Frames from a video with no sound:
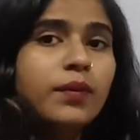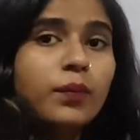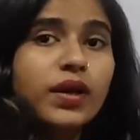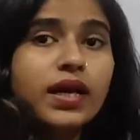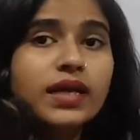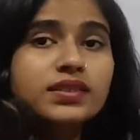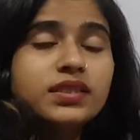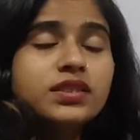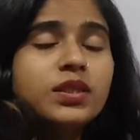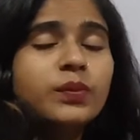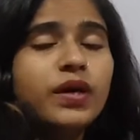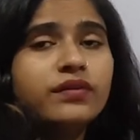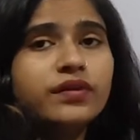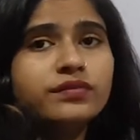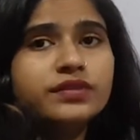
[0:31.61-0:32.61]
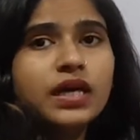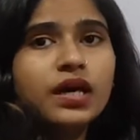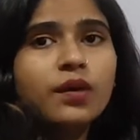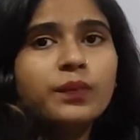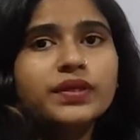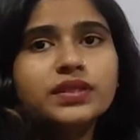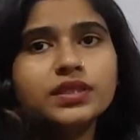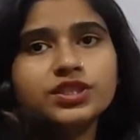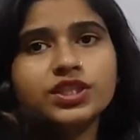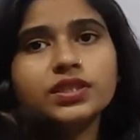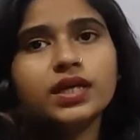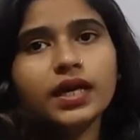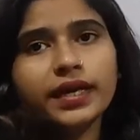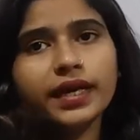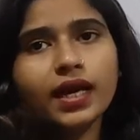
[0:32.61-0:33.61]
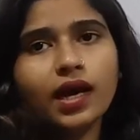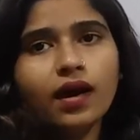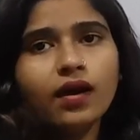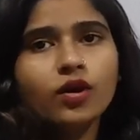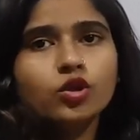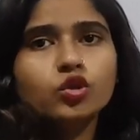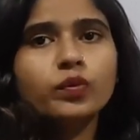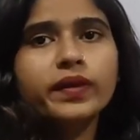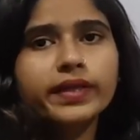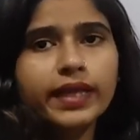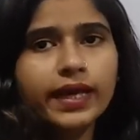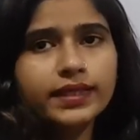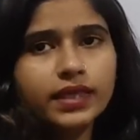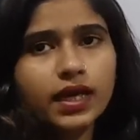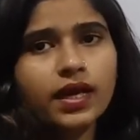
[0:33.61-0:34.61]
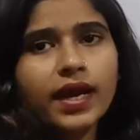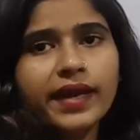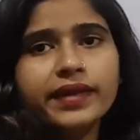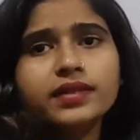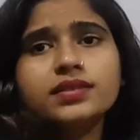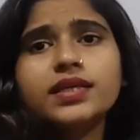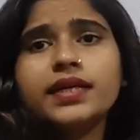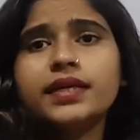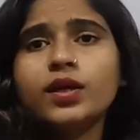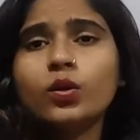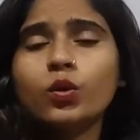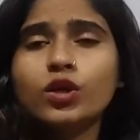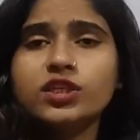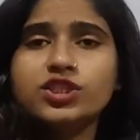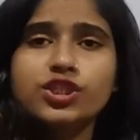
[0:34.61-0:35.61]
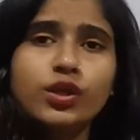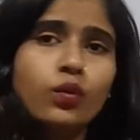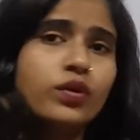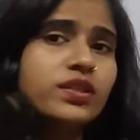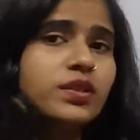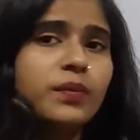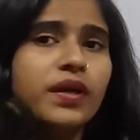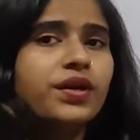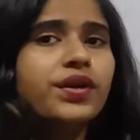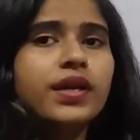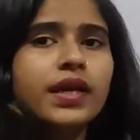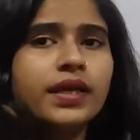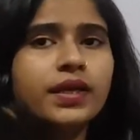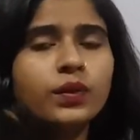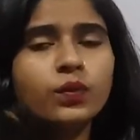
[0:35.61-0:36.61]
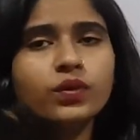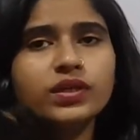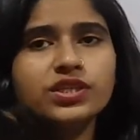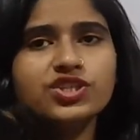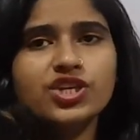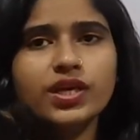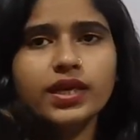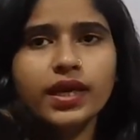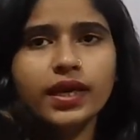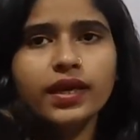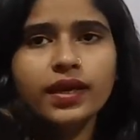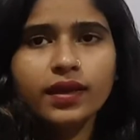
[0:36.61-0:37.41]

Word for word: प्रकाशिक समावयवता का प्रदर्शन करेगा तो बताया था कायरल सेंटर होना चाहिए कोई सिमेट्री नहीं होनी चाहिए